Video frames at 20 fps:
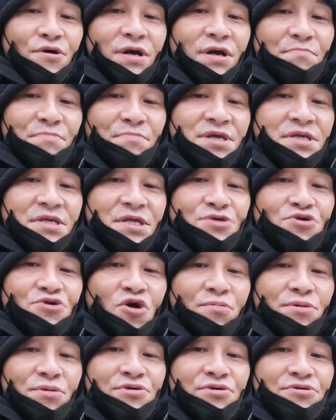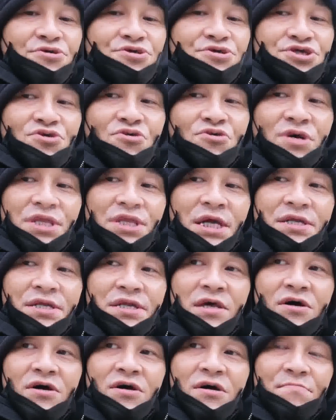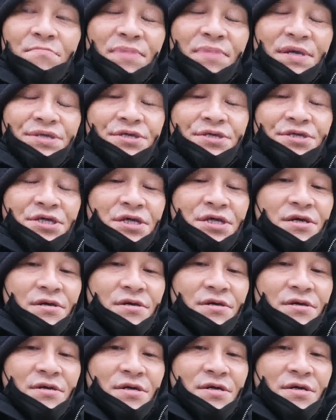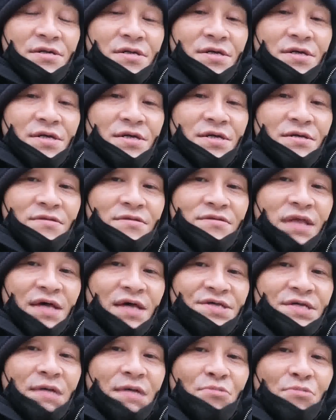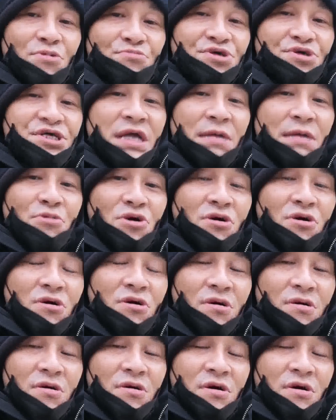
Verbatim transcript: 俺はみんなに媚び売る必要がないんだよ、別に。だしかも無理だも